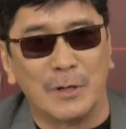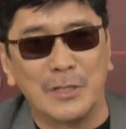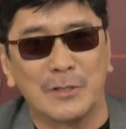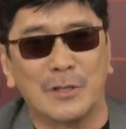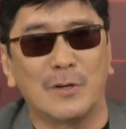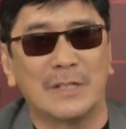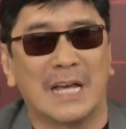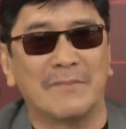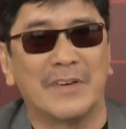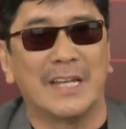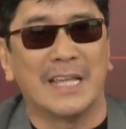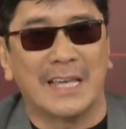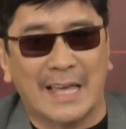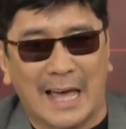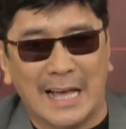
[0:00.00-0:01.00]
When you don't have
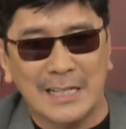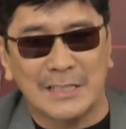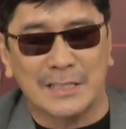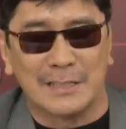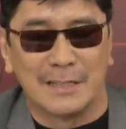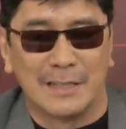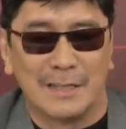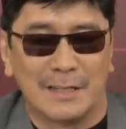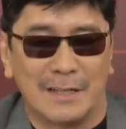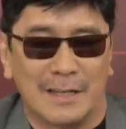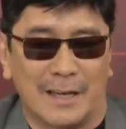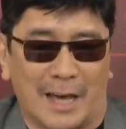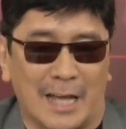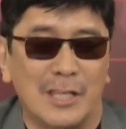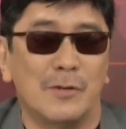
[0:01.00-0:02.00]
any cash
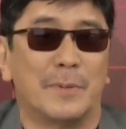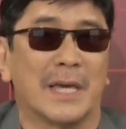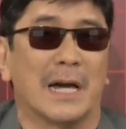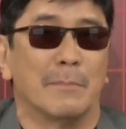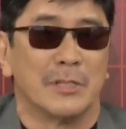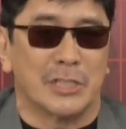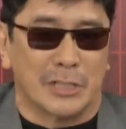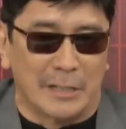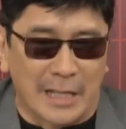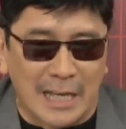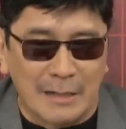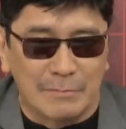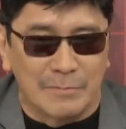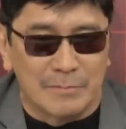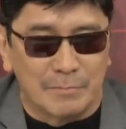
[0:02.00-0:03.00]
and you become a
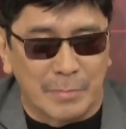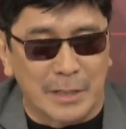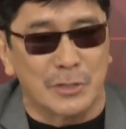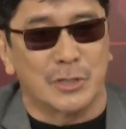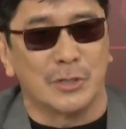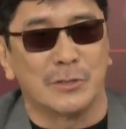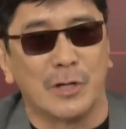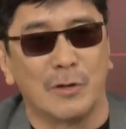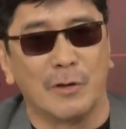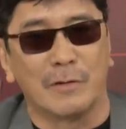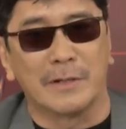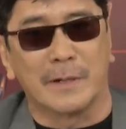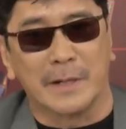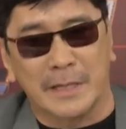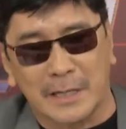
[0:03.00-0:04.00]
slave because you're no
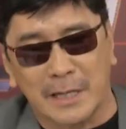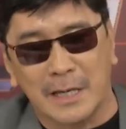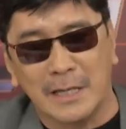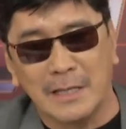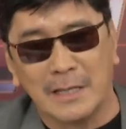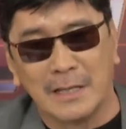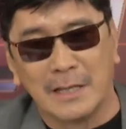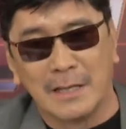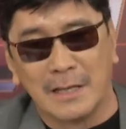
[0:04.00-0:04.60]
longer a king,